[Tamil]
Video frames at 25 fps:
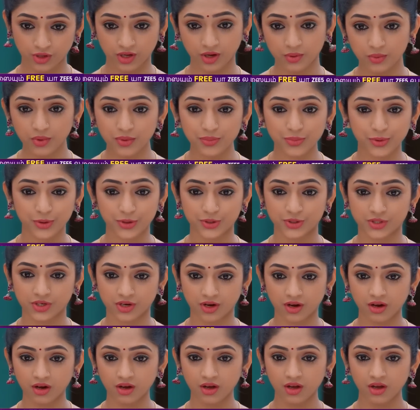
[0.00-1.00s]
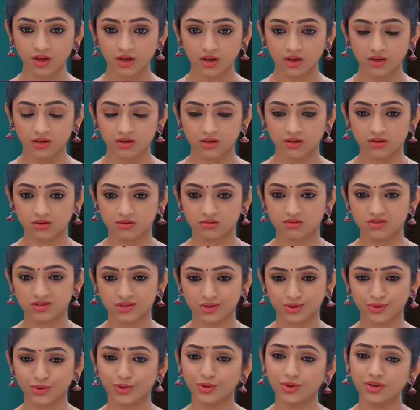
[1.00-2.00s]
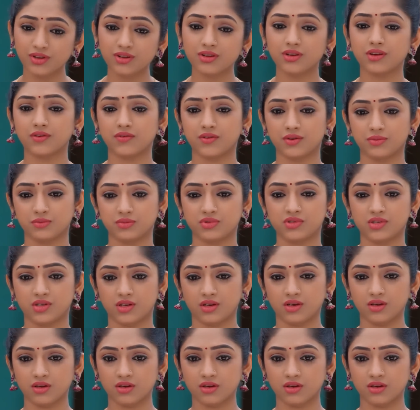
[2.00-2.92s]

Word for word: எதுவும் முடியலையா சொல்லுங்க வேம்பு